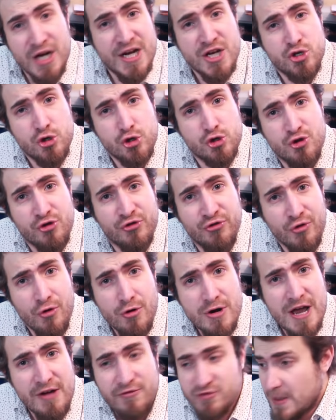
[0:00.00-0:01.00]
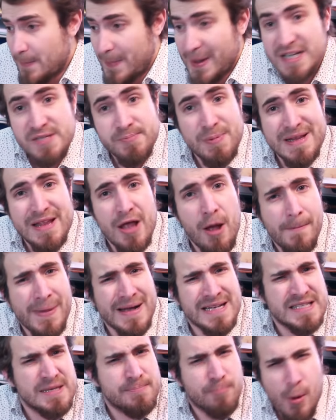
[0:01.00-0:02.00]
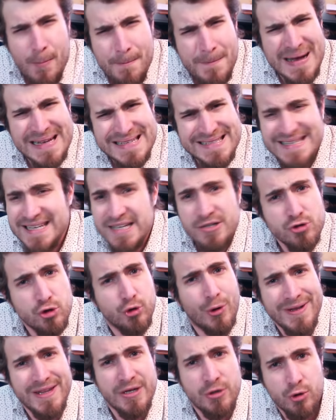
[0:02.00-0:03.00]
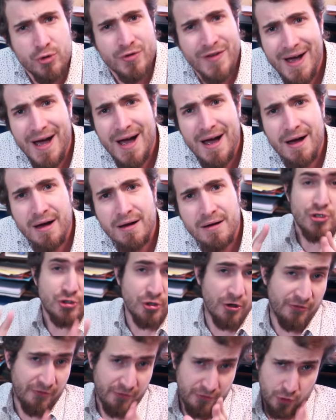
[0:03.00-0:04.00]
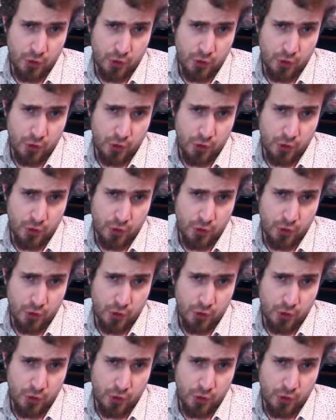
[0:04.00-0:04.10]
Les juges du fond, là, vous n'avez pas respecté un principe basique du droit des contrats Sauf